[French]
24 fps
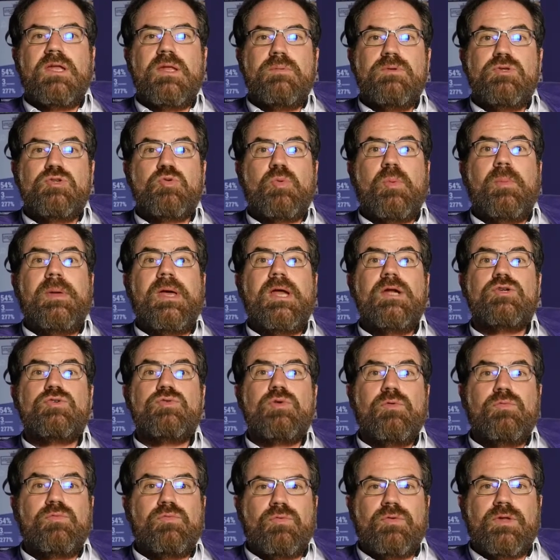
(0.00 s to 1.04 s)
Dhabi-Chobel, je suis
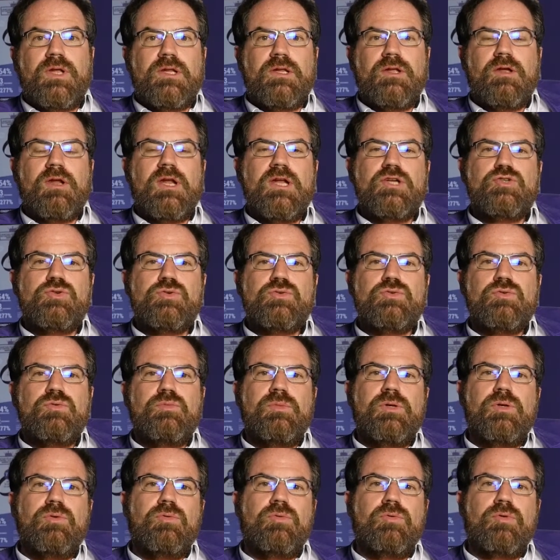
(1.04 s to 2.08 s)
le fondateur de l'agence 1
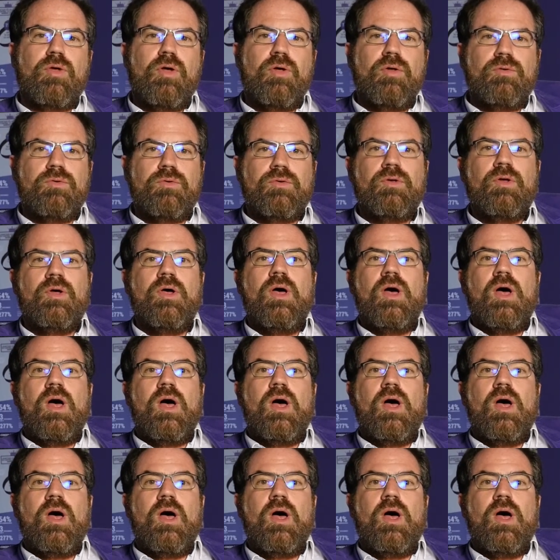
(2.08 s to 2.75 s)
minute 30